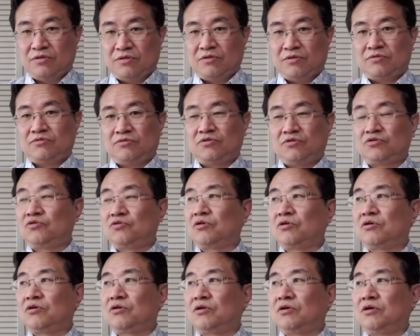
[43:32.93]
で、それ
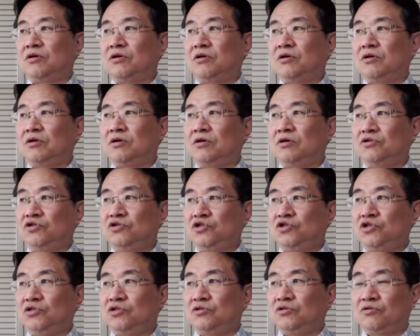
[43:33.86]
から維
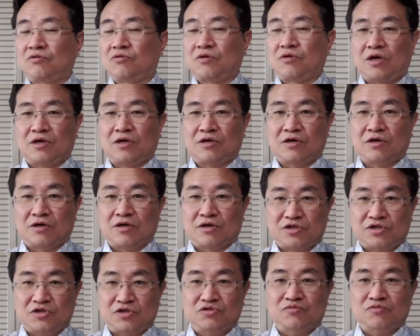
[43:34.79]
新の会から
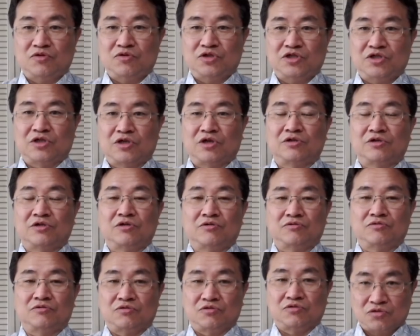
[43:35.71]
寄付もいただいてる
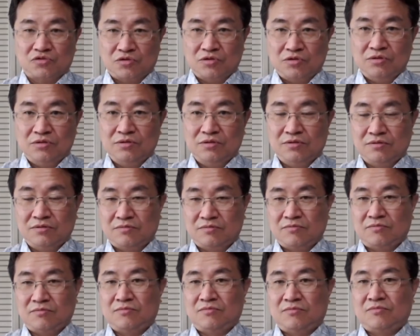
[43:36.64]
んでしょ、うん